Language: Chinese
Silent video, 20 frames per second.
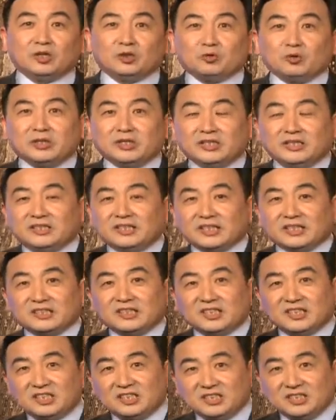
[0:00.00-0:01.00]
对你这个
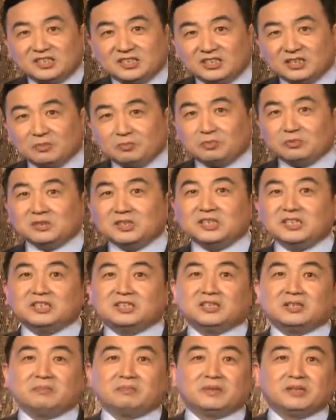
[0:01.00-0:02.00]
体制的不信
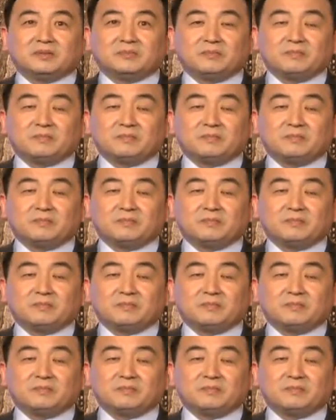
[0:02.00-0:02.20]
任吗？